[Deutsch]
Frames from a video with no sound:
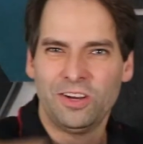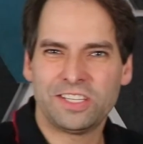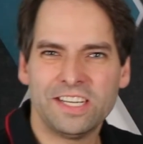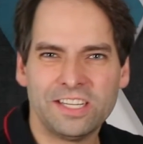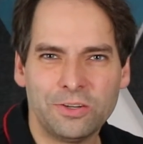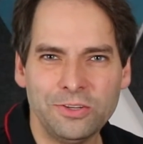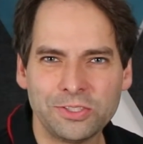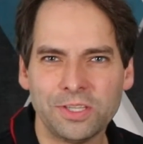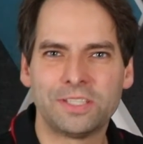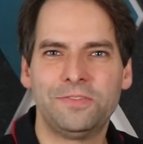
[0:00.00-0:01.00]
Leute,
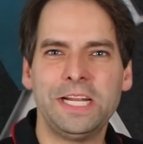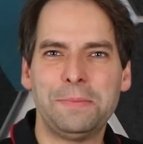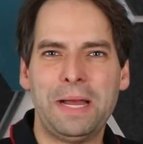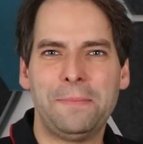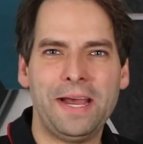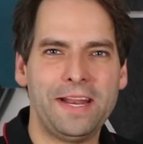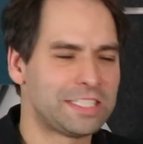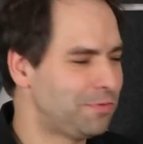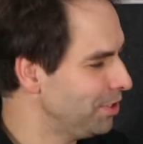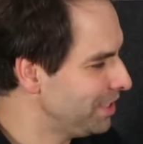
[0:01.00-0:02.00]
grüßt euch wieder bei
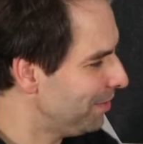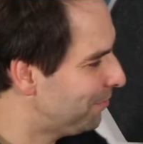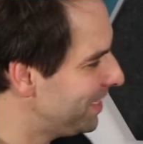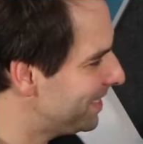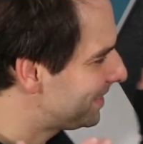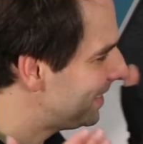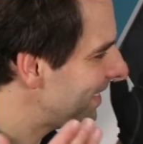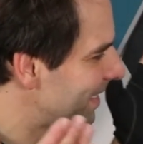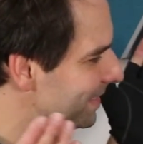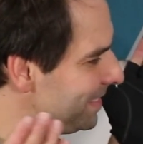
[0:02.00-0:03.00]
MineX One. Ja, wie ihr
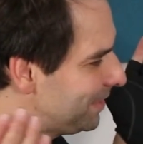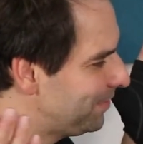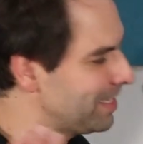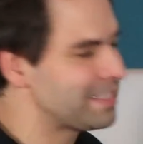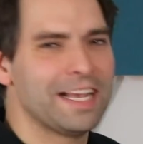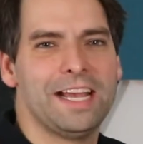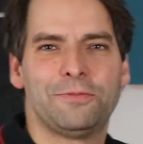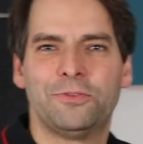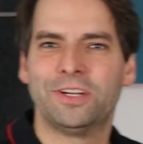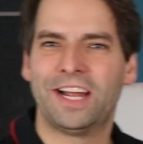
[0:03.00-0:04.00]
seht, es ist wieder Zeit
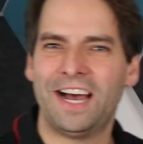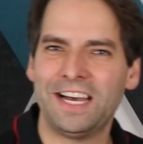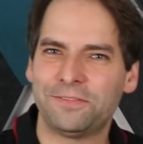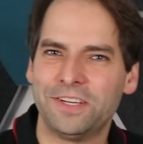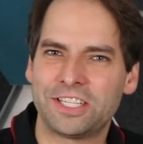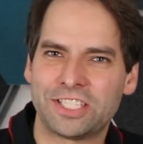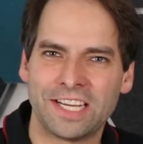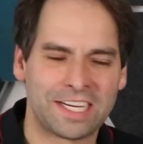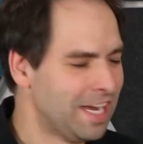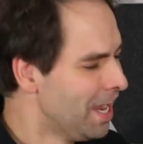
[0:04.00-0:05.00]
für einen
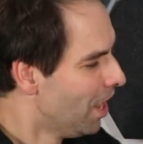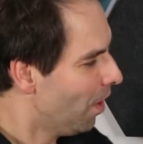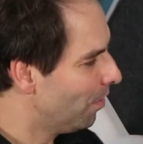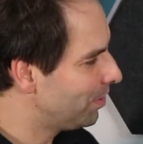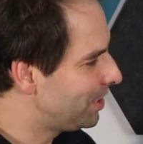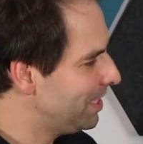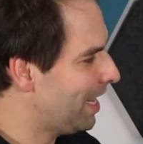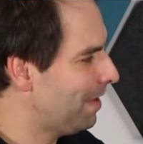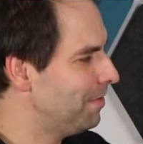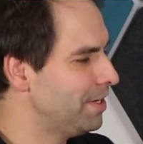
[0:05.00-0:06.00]
Hardware-Check. Und
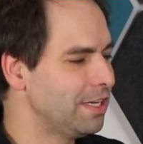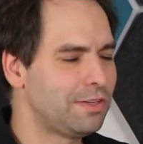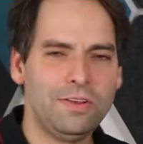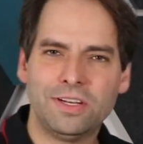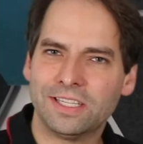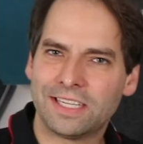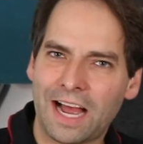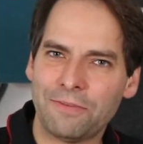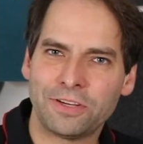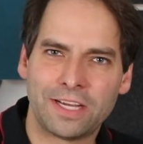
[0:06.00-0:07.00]
hier haben wir natürlich eine
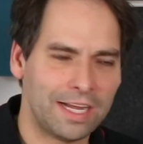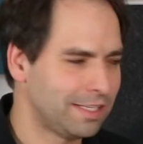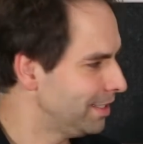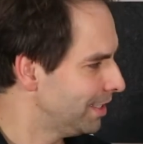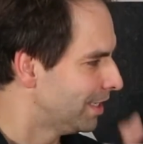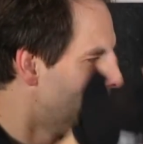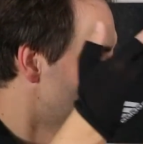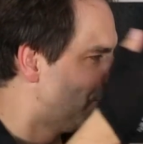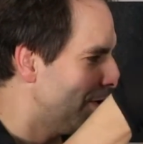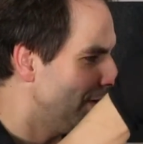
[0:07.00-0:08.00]
Grafikkarte liegen
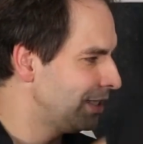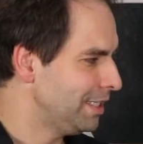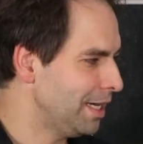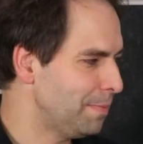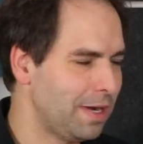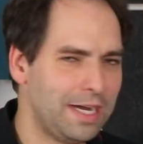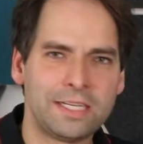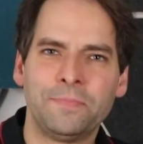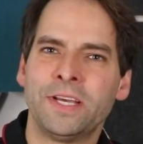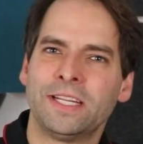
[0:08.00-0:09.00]
von
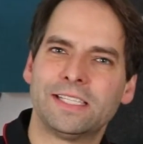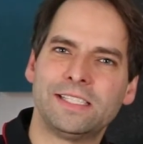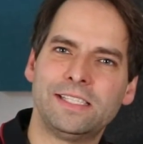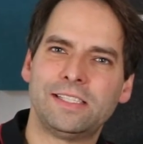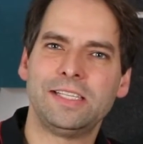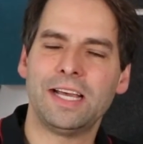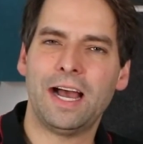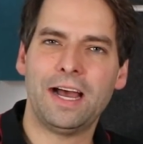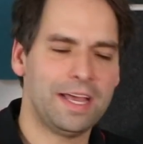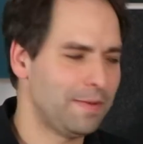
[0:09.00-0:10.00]
Gigabyte. Das ist die
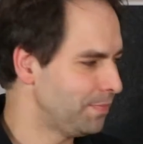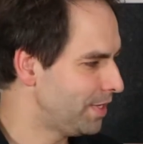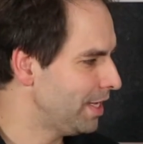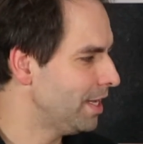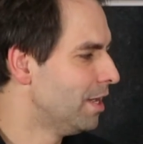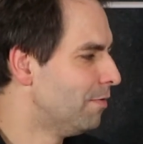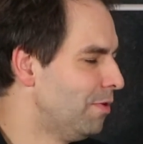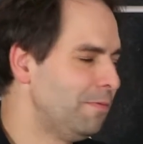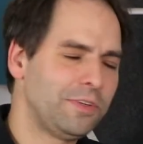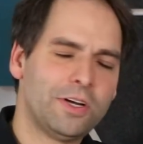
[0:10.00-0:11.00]
AMD
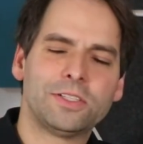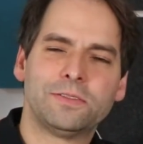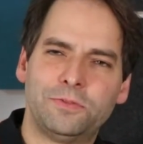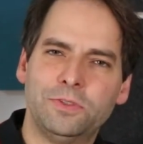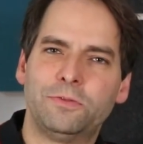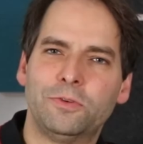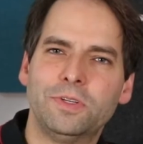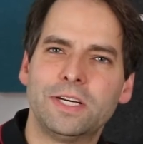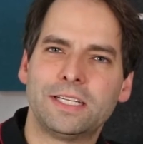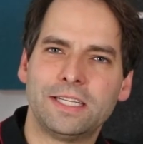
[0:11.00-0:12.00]

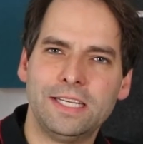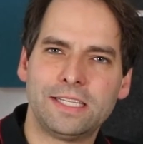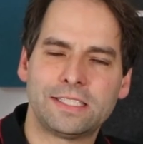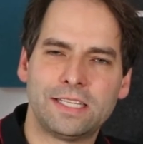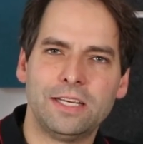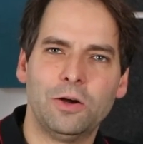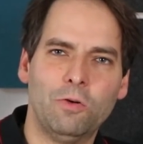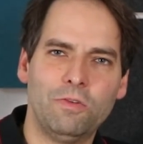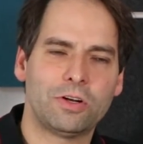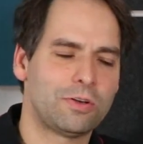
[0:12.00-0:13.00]
5500 XT
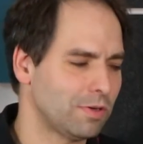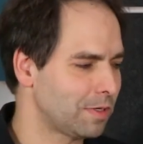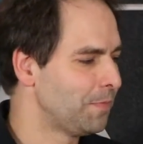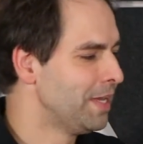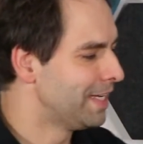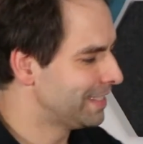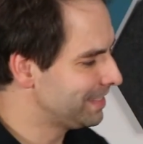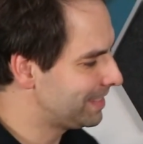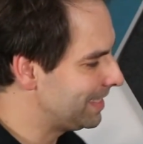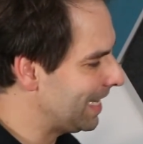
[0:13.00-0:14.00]
Overclocked. Das
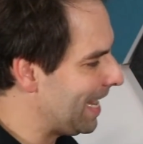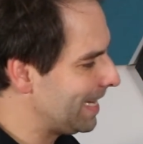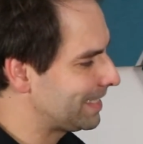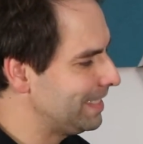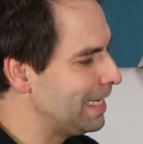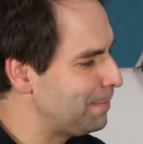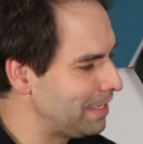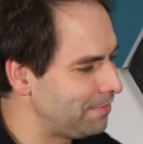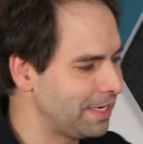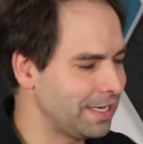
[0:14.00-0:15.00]
ist die 8
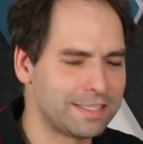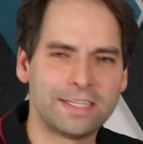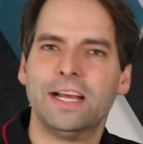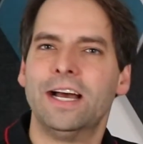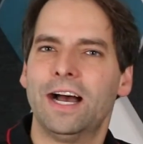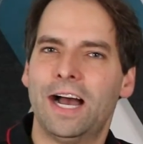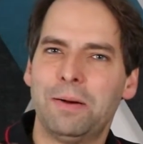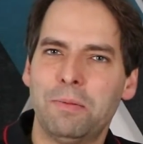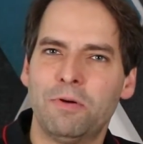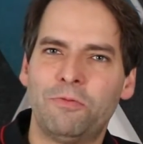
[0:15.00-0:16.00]
GB Variante.
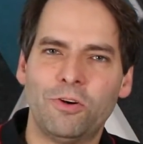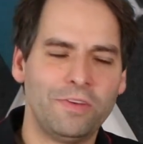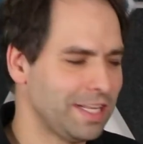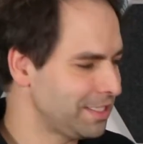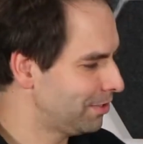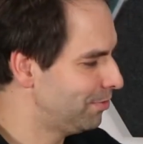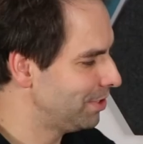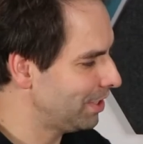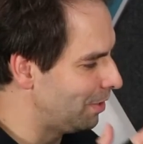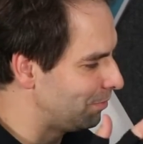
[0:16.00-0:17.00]
Aber bevor wir jetzt
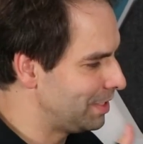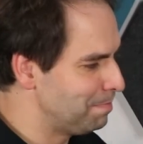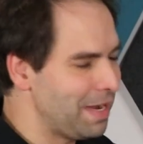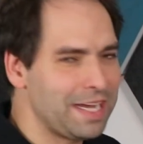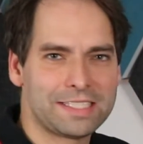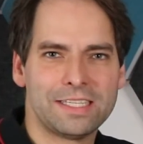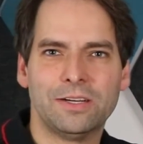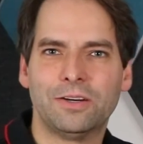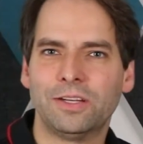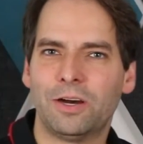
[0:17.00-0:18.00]
natürlich auf die
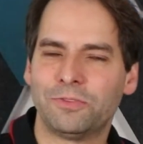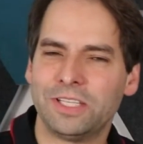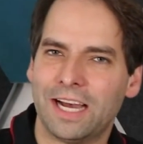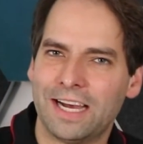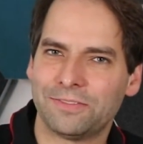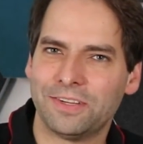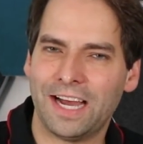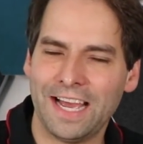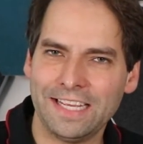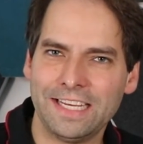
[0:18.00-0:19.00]
Maße und auf die
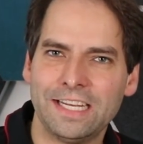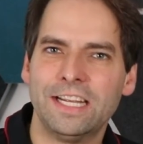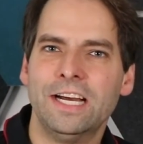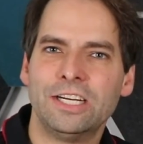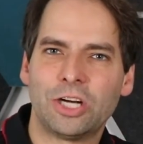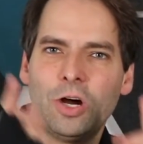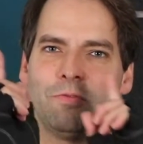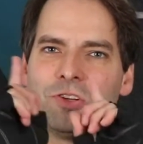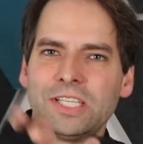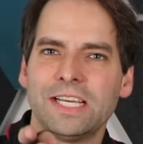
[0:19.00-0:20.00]
Hardware eingehen, schauen
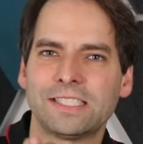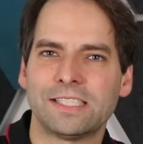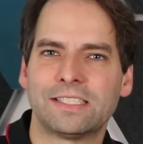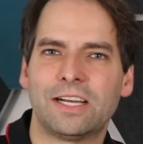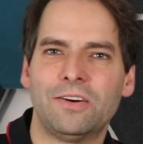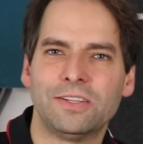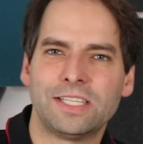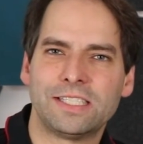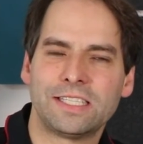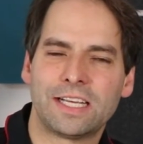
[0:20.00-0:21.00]
wir uns erst das
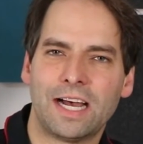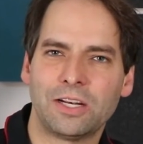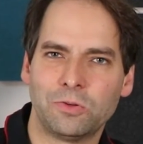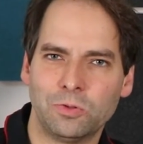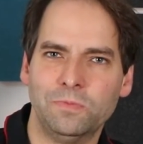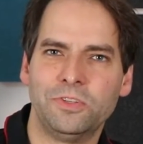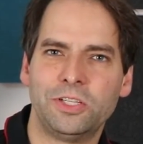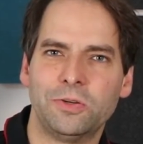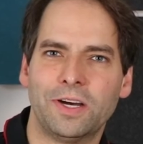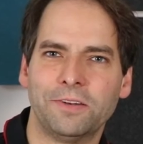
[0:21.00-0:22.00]
360 Grad
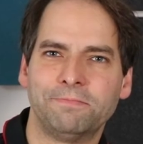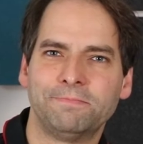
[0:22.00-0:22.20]
Rundum-Video an.